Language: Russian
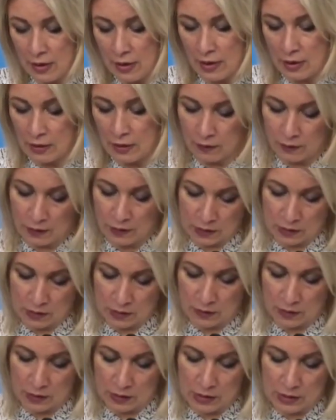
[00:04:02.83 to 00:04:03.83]

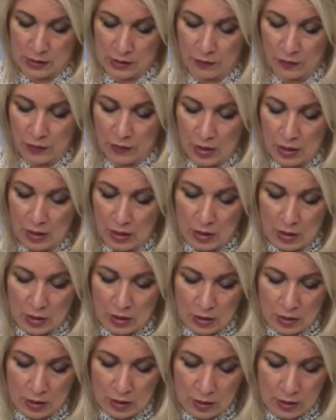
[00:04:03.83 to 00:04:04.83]
ответственности.
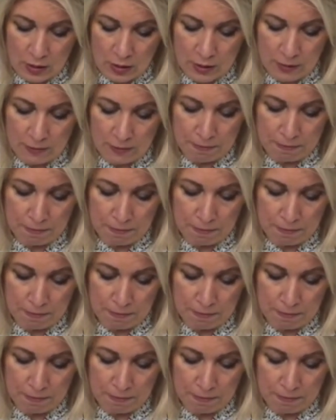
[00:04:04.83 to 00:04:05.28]
По